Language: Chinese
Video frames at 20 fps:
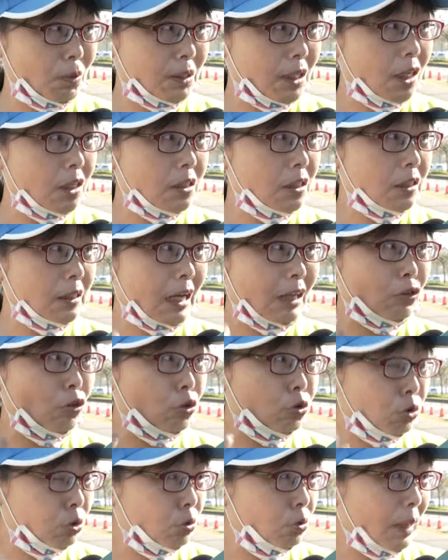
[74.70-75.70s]
么特色，它
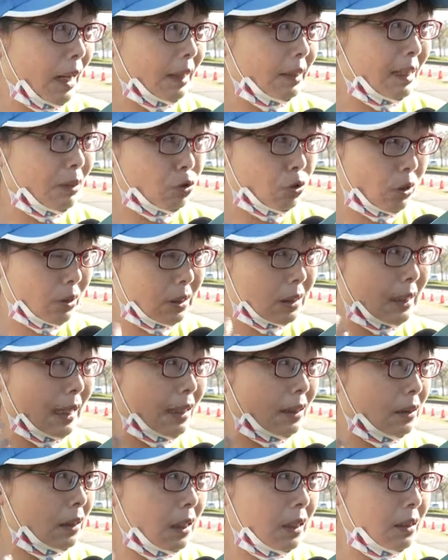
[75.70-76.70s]
都出来，它主要是那
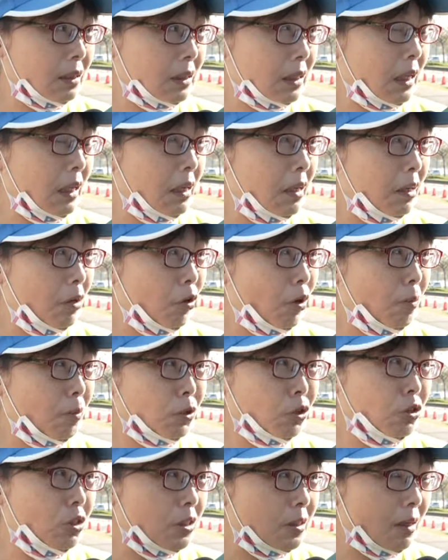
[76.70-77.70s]
个特色，我
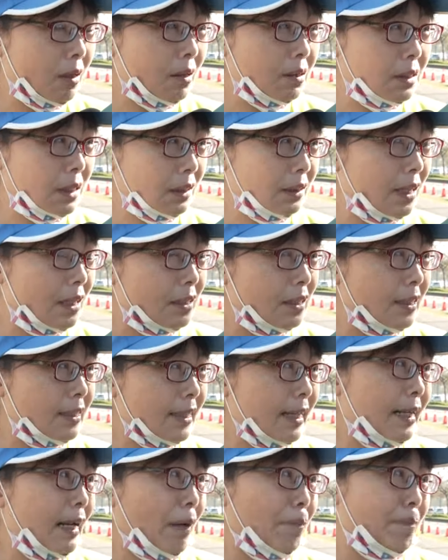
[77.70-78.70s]
们就知道这个特色
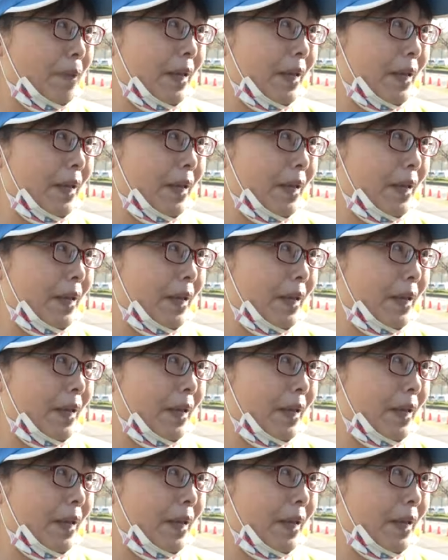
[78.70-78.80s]
在哪